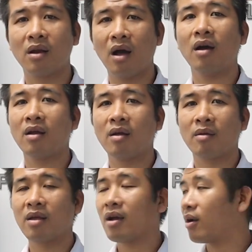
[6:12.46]
đó.
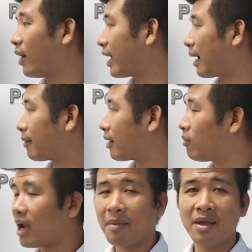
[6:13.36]
Những cái loại gạch công
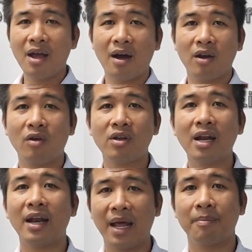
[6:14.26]
nghệ bây giờ nó rất
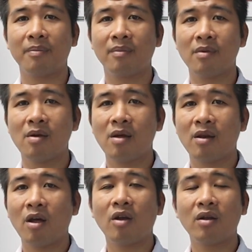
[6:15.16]
là đẹp,
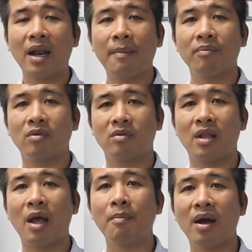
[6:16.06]
nó nằm,
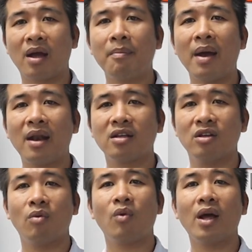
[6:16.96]
nếu mà các bạn sử
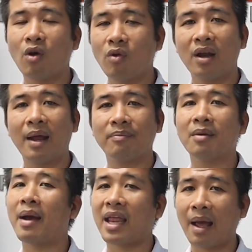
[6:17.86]
dụng loại tốt nó nằm từ
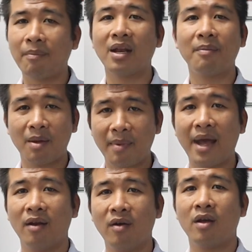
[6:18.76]
300 đến 500
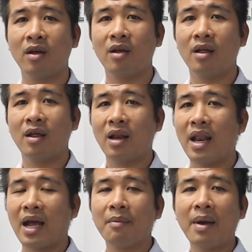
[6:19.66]
ngàn thôi
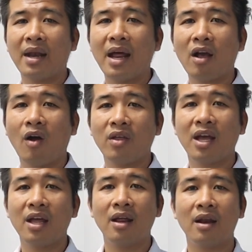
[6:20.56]
là các bạn đã có những
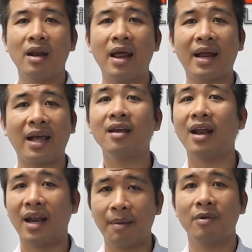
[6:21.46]
cái nền gạch rất
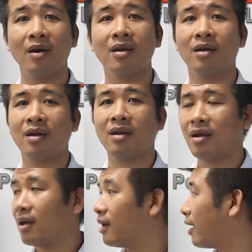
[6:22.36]
là đẹp rồi
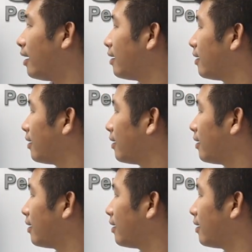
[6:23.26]
đó.